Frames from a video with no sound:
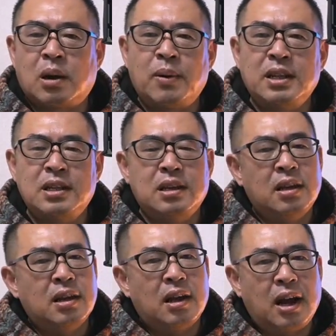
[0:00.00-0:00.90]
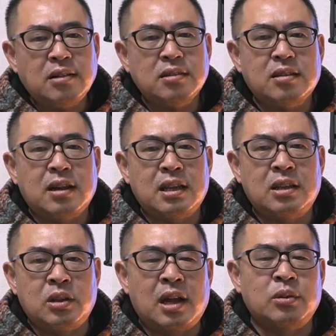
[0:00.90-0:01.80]
代わりに
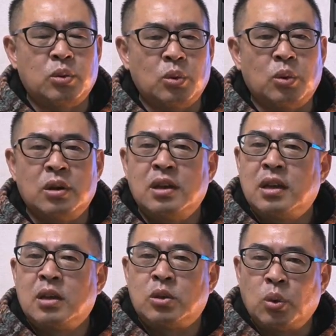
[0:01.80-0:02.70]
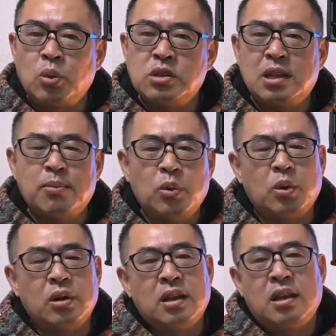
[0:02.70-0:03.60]
アクセサリーになるとどうして
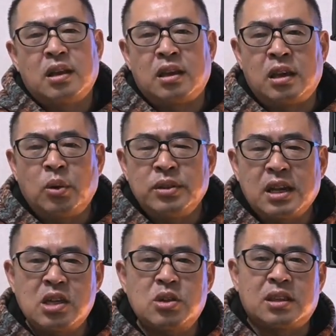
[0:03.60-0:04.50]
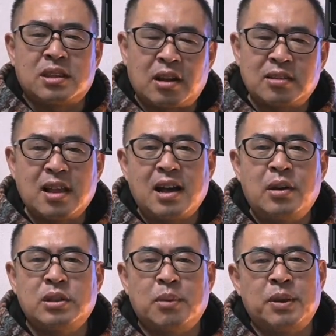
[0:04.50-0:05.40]
もいろんな機種がたくさん
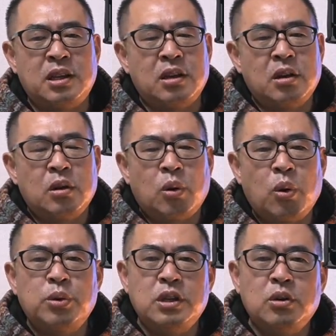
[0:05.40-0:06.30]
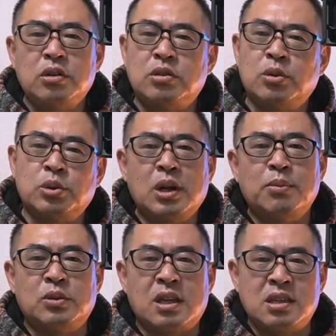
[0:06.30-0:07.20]
あるために豊富に用意すること
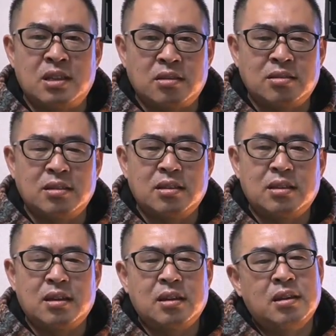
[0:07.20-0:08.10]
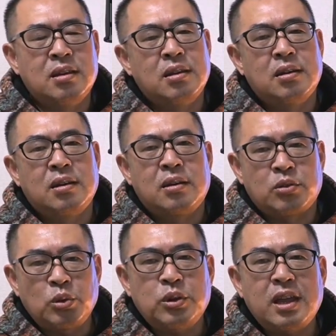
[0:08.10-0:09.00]
が難しいです。
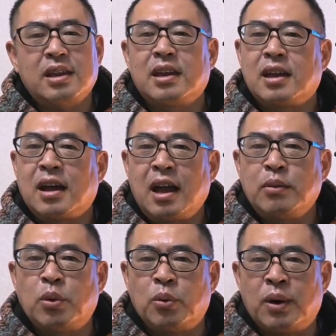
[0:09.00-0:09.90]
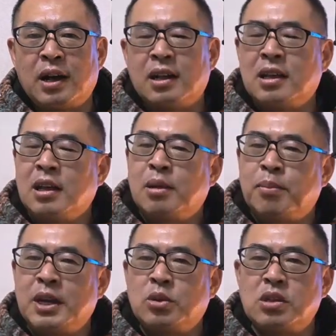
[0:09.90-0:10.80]
その点 iPhone は
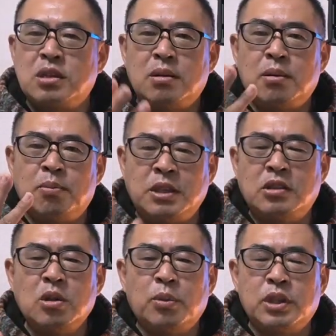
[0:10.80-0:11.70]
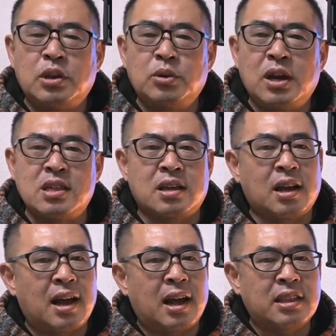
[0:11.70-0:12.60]
毎年みっつのモデルぐらいし
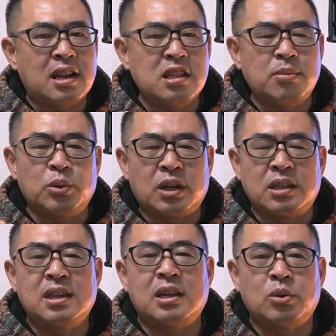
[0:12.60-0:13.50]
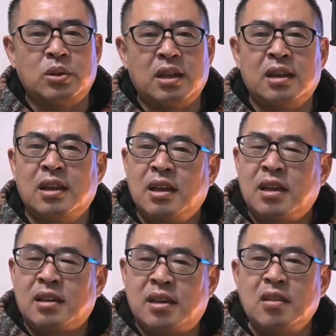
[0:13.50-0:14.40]
か新しいものが出ないので、
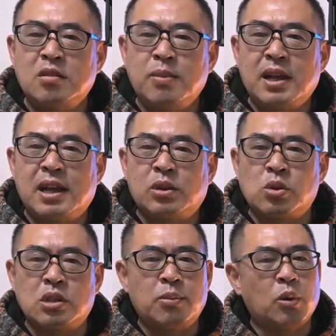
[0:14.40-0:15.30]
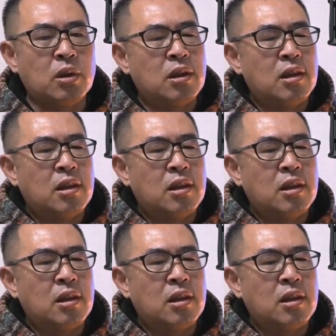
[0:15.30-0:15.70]
ケースメーカーとしても